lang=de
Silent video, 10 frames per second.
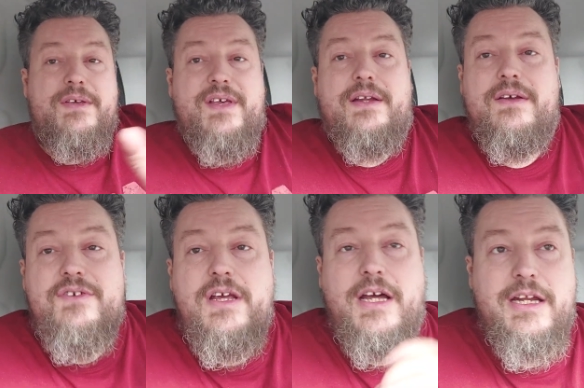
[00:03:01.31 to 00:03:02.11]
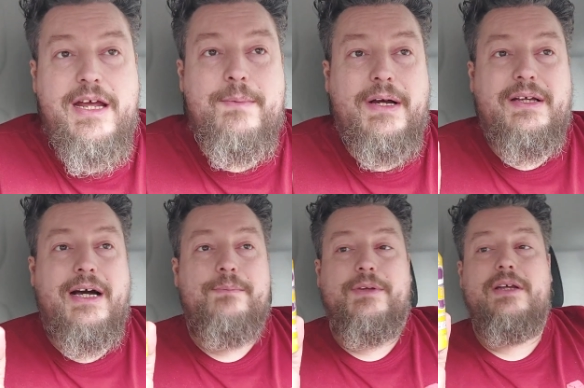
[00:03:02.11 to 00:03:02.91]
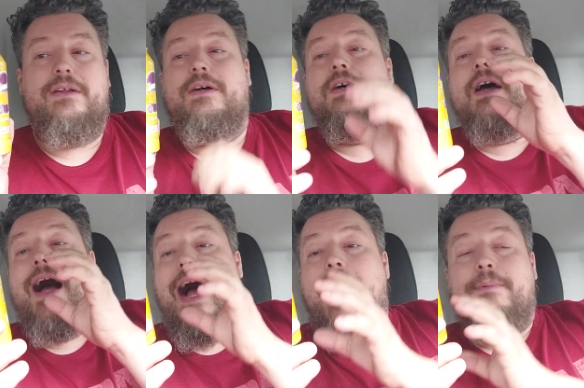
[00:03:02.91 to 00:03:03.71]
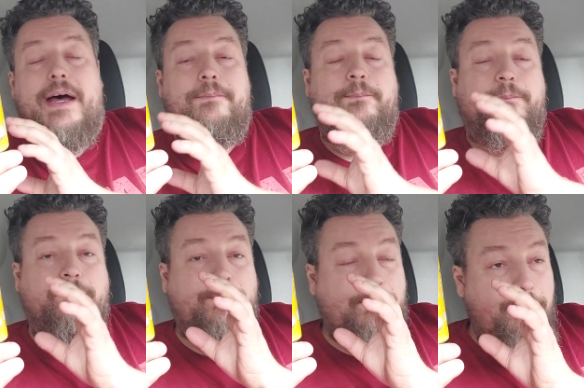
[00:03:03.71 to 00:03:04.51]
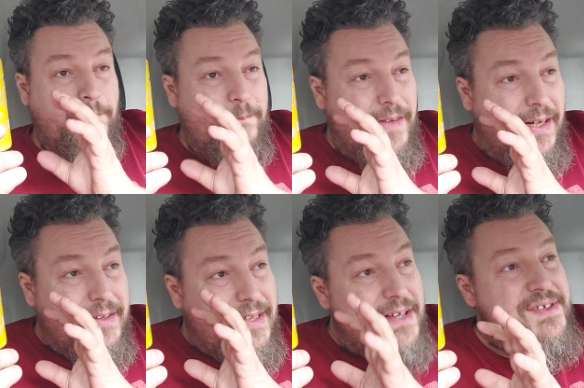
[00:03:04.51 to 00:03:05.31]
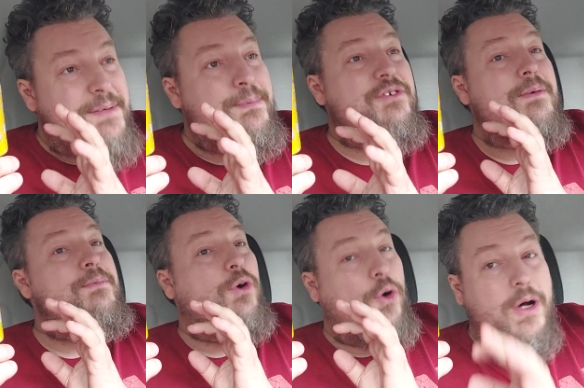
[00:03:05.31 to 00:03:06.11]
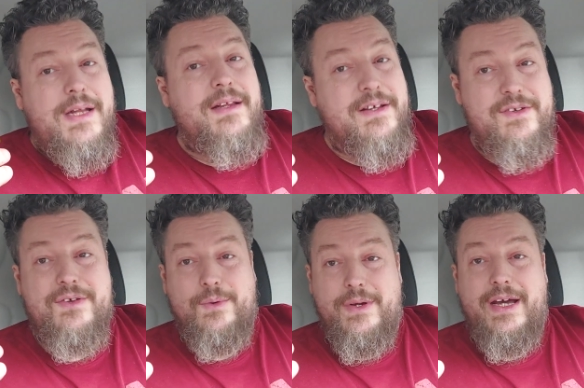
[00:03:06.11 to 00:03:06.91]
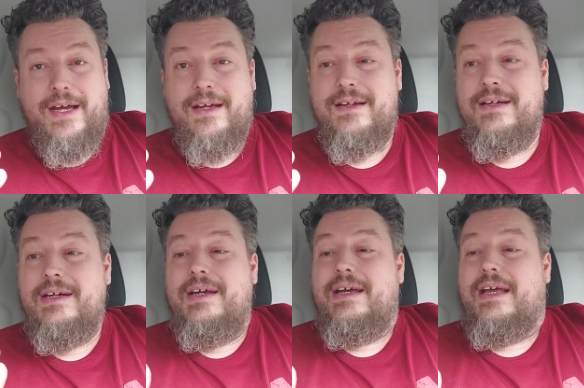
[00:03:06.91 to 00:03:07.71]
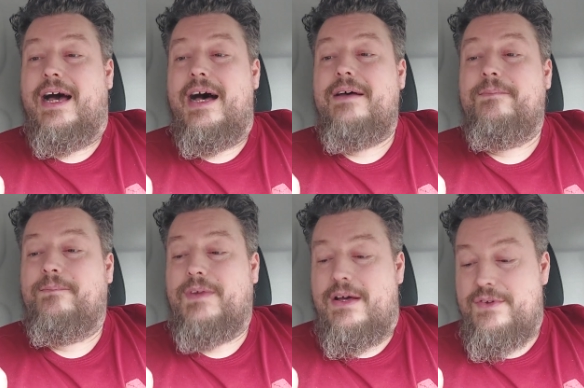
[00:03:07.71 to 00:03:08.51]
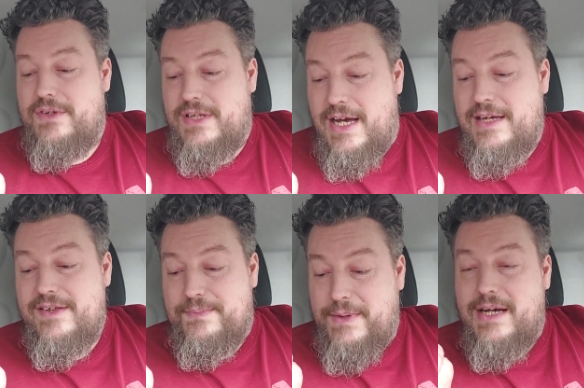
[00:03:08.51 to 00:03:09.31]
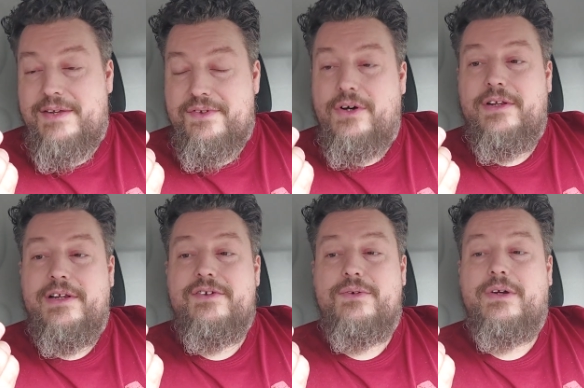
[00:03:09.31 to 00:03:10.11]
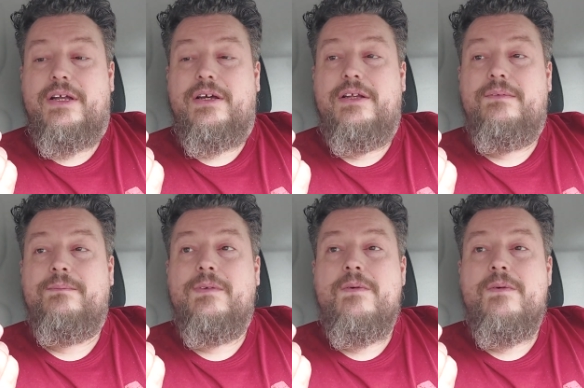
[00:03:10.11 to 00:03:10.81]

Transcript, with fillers: gesagt, es stehen keine Nährmaßangaben drin, aber das hat bestimmt ordentlich Zucker. Ja, also da ist mehr als ordentlich Zucker drin.